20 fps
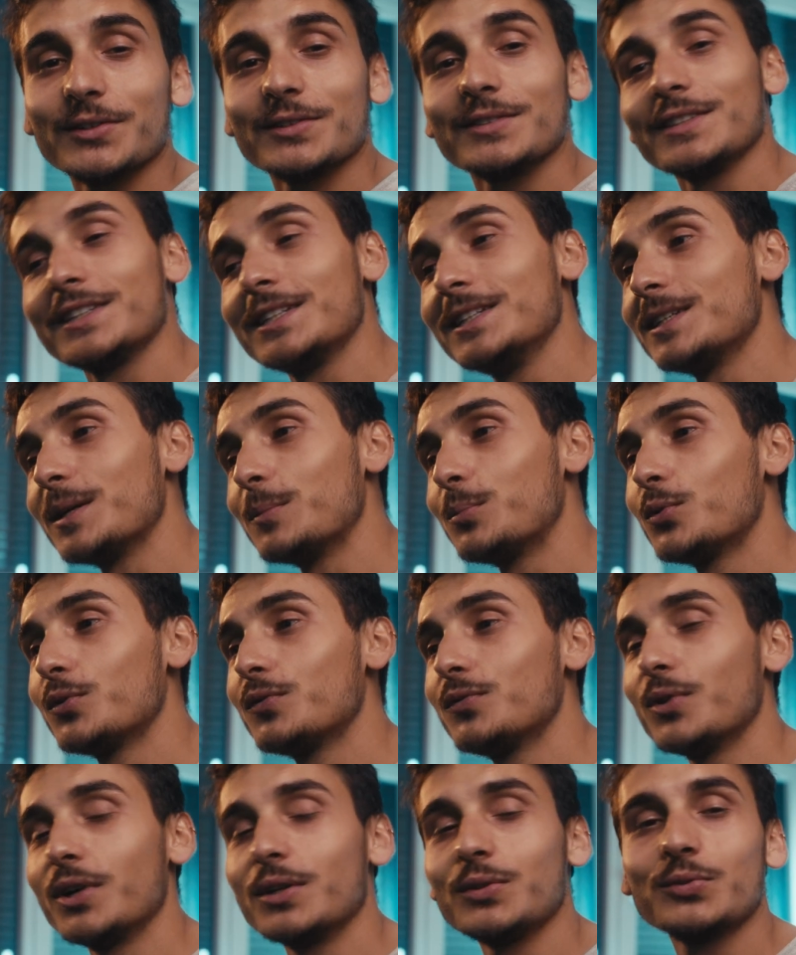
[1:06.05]
Si c'est pour
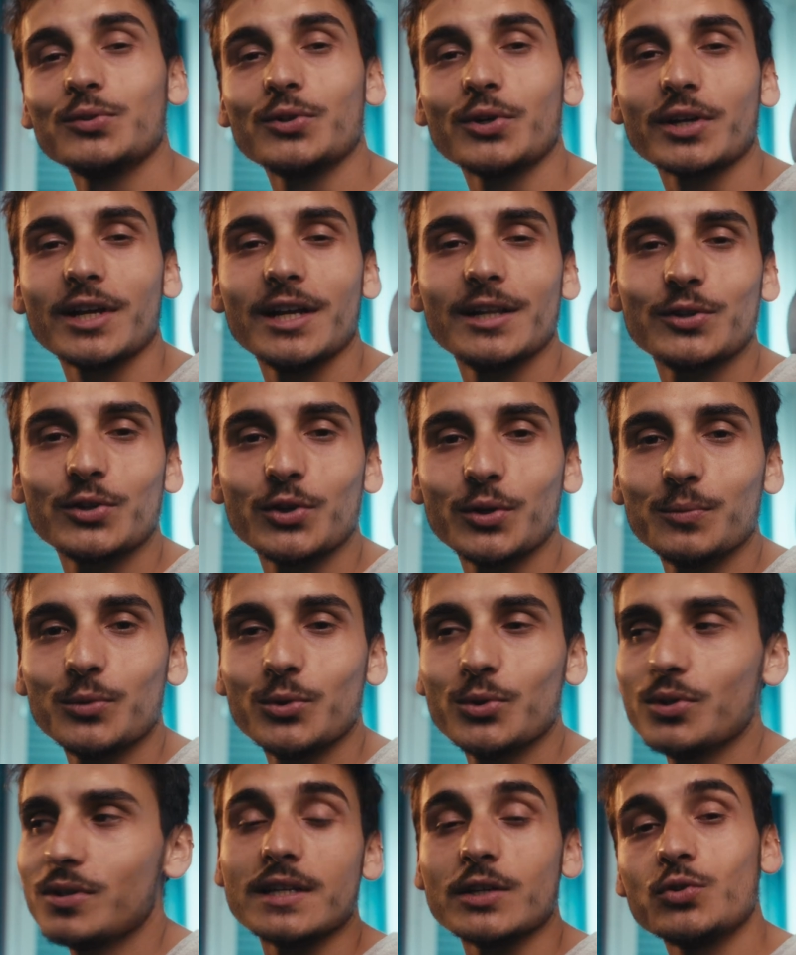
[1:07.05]
vous un tutoriel, tant
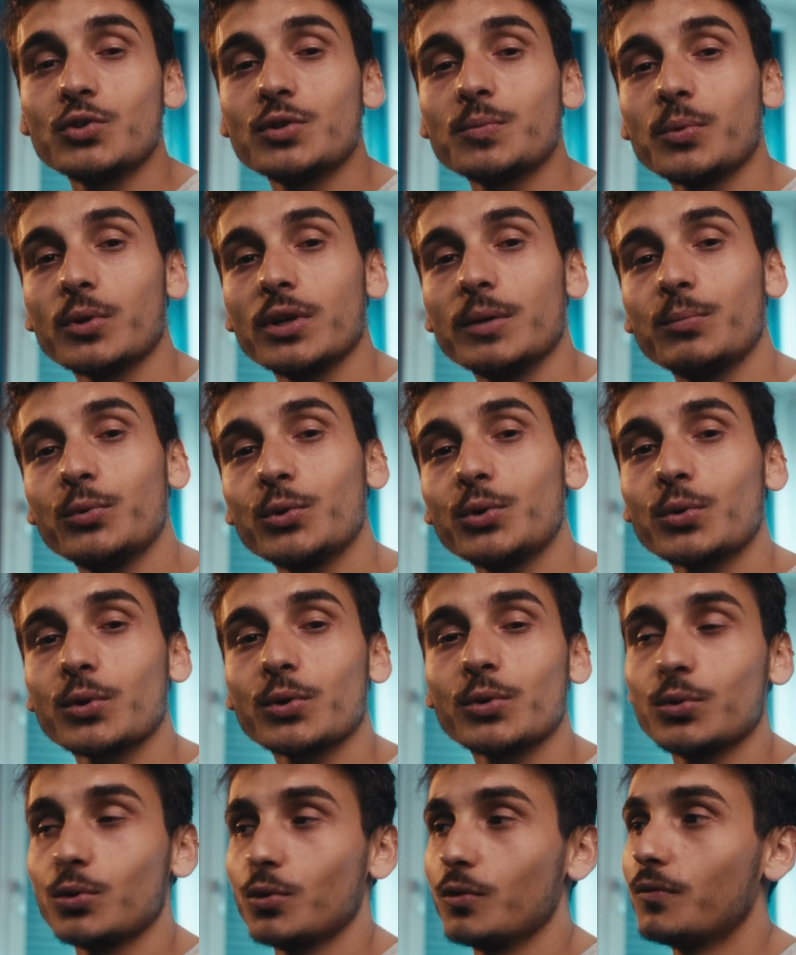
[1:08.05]
mieux. C'est juste pour les plus
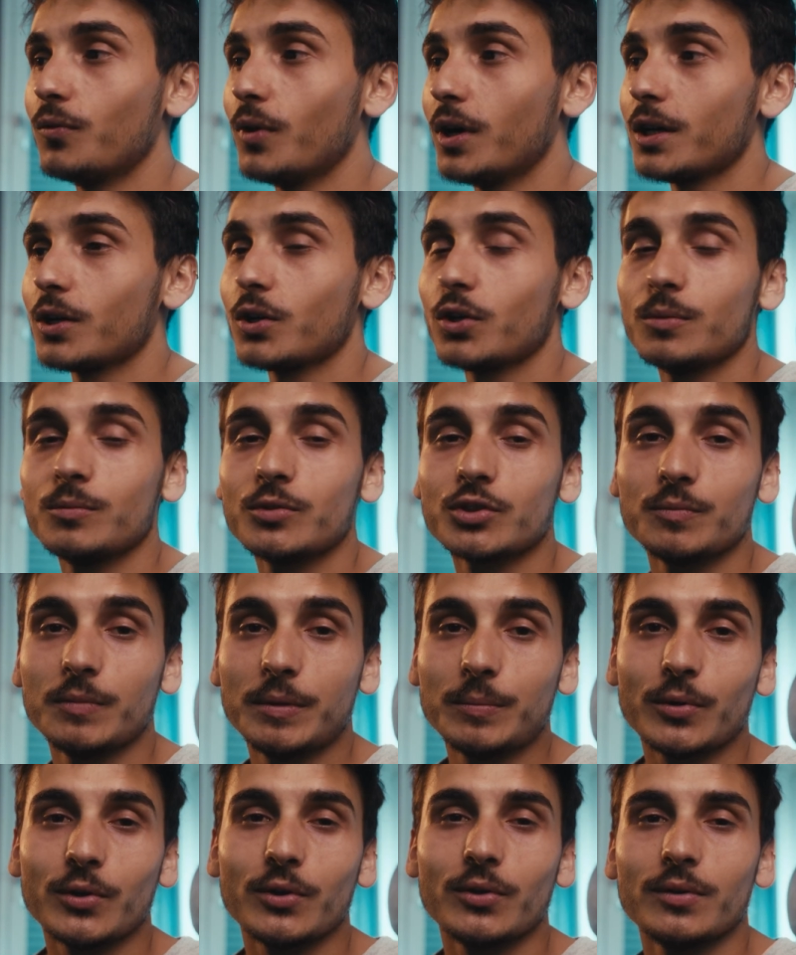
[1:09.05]
curieux de voir comment je
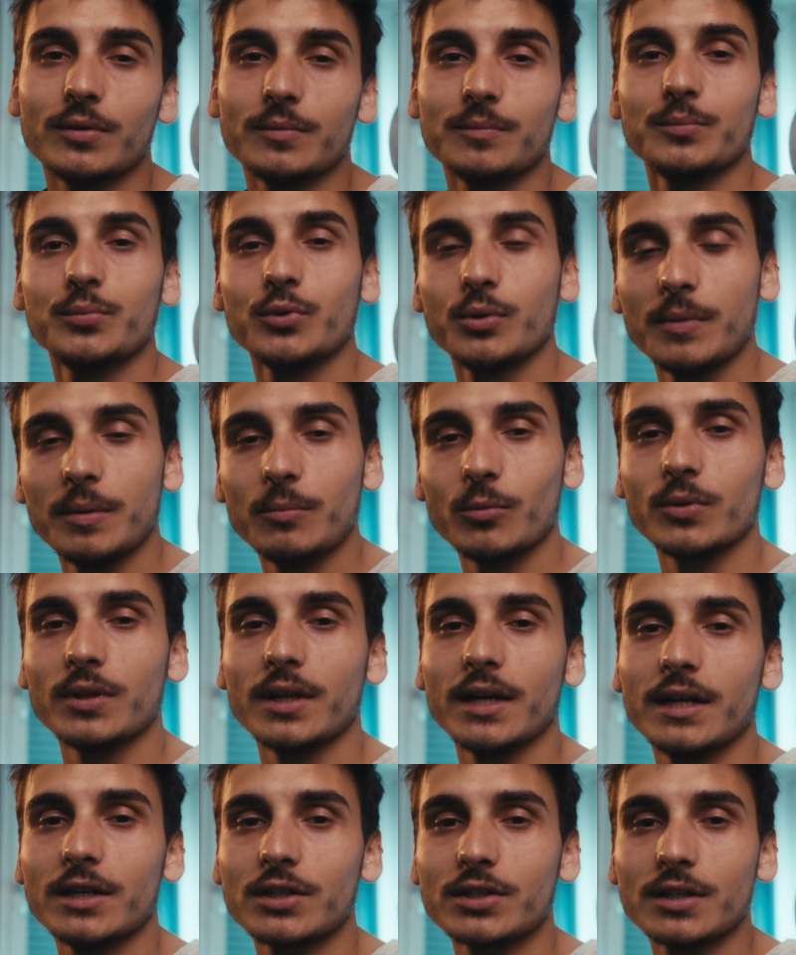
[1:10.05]
m'y prends pour mes
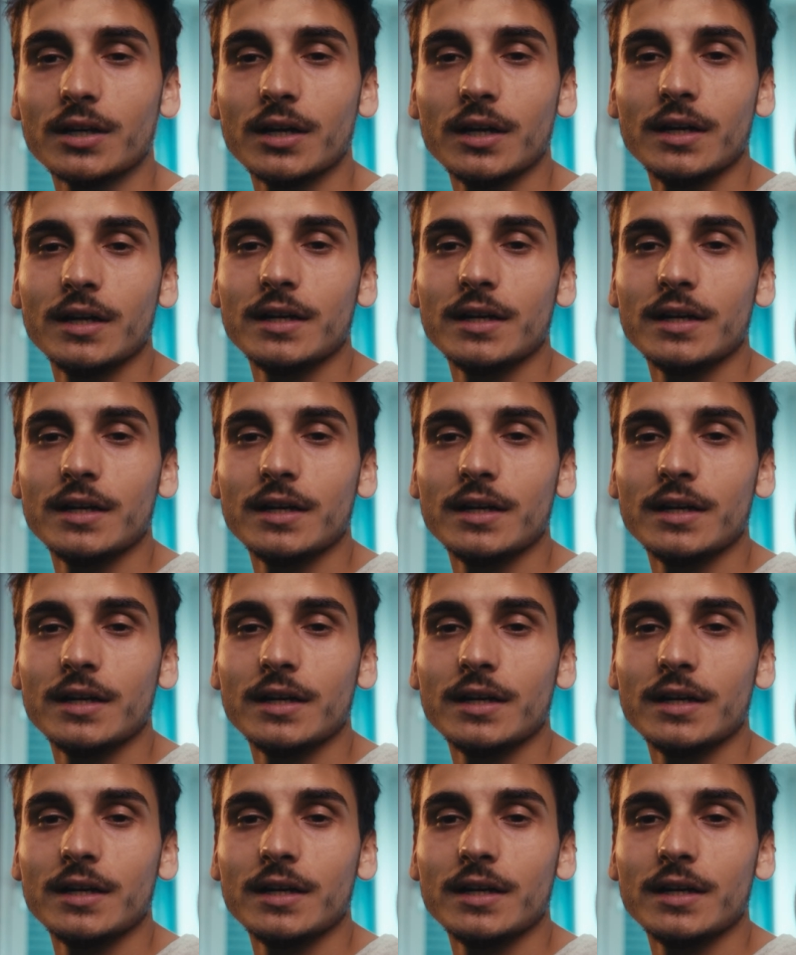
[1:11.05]
montages.